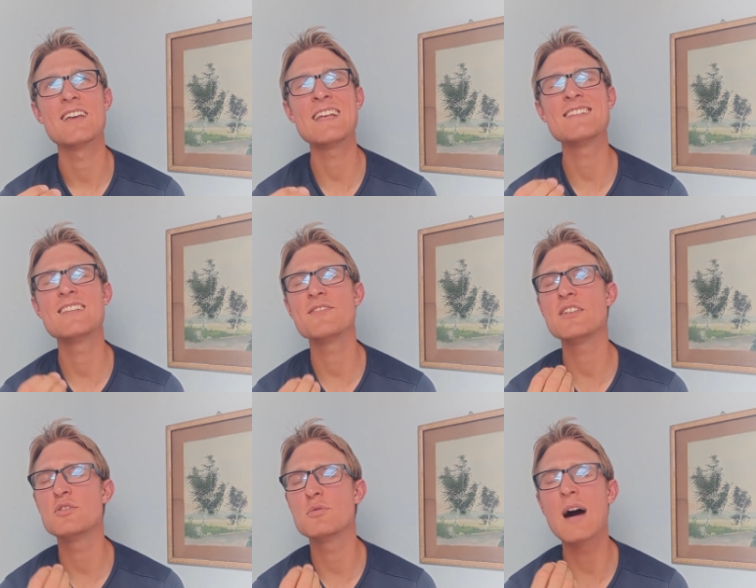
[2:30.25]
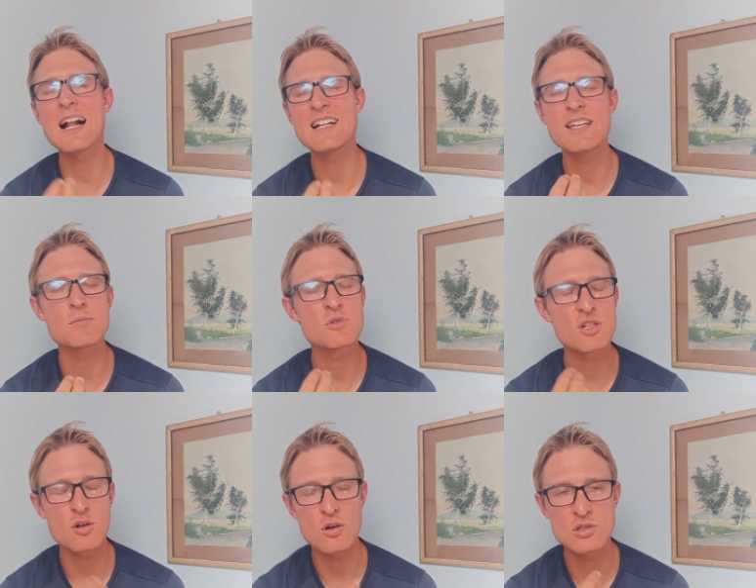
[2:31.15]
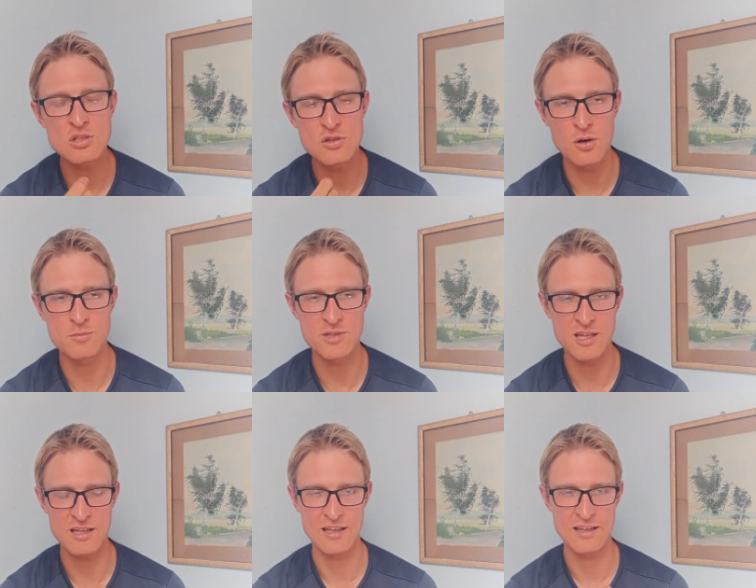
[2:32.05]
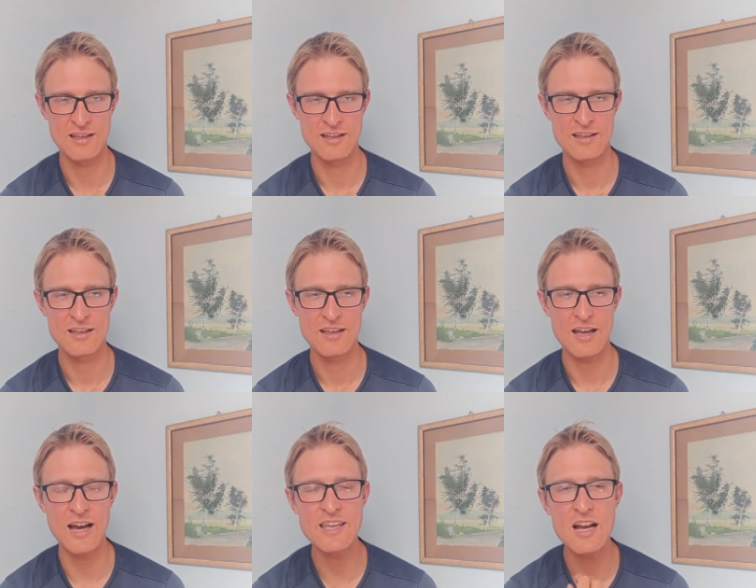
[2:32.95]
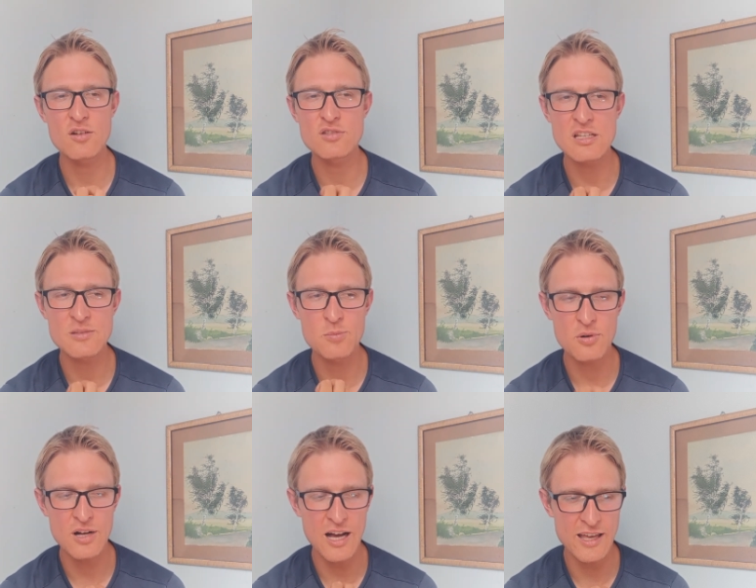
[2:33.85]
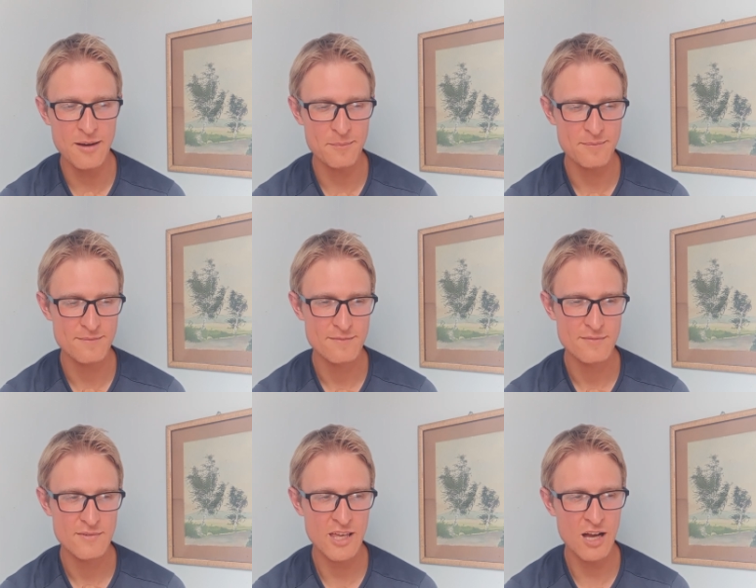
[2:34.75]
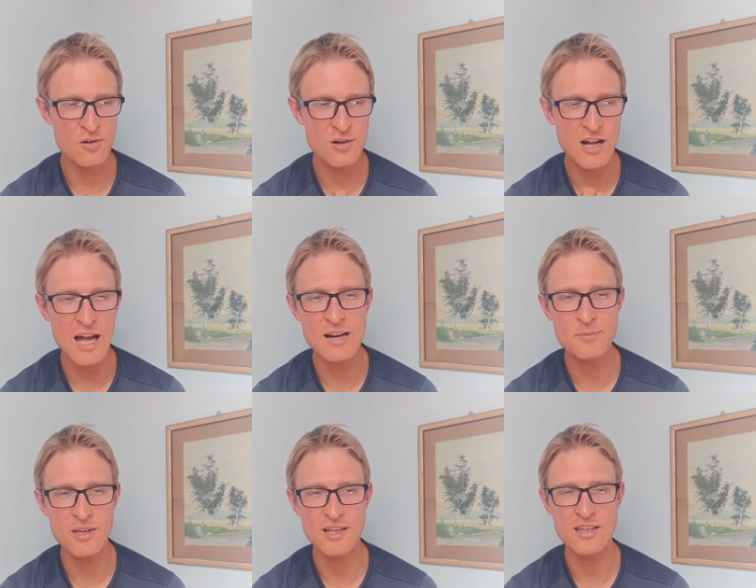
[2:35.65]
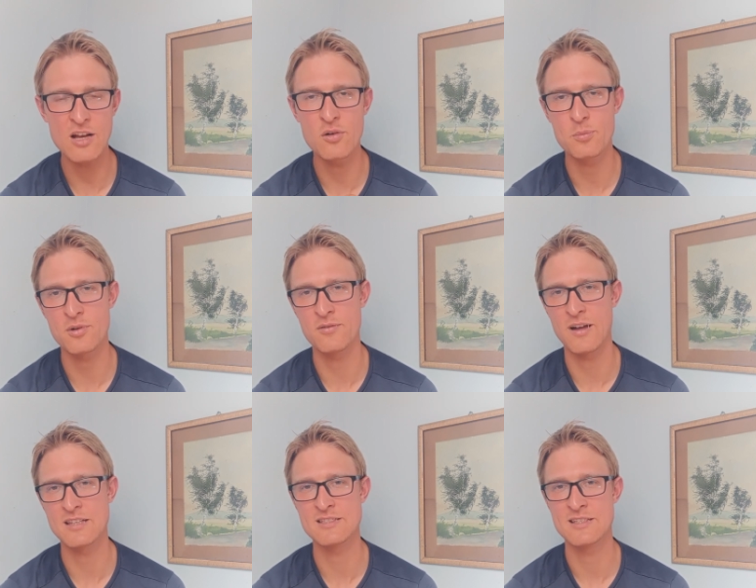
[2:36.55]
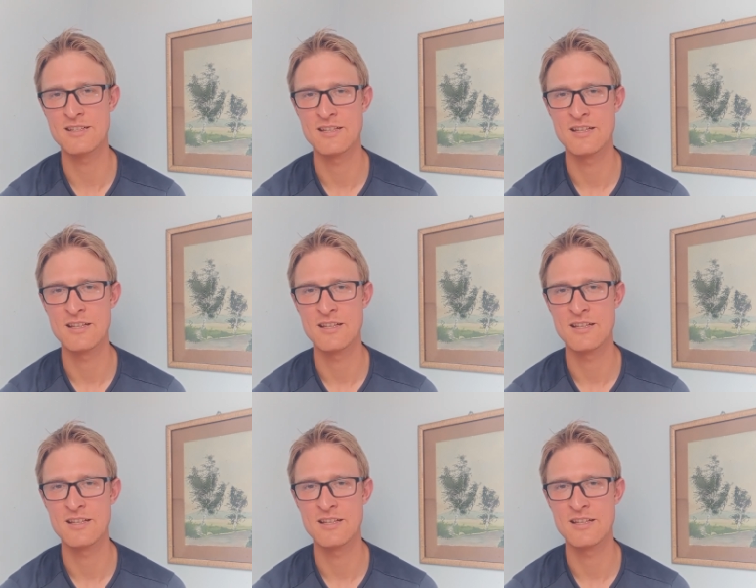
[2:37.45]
Indywidualnie przychodzi do mnie, a ja go zaspokajam, ja go karmię, ja go prowadzę.